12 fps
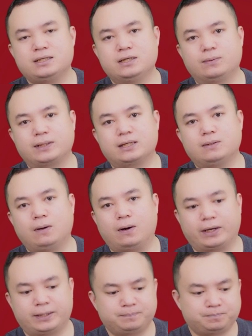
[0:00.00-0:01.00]
nhiều cái câu
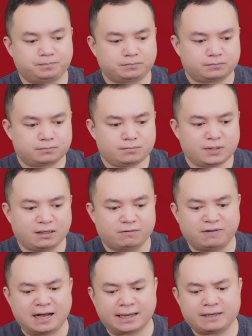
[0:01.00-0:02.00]
hỏi
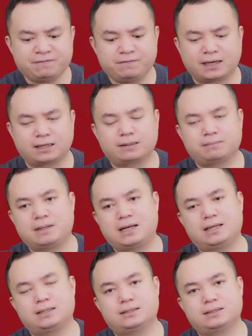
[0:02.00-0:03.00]
và cái việc
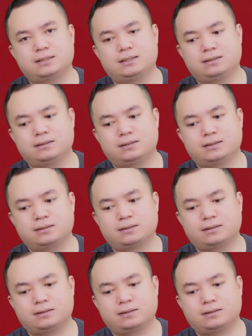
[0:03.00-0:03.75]
mà ờ,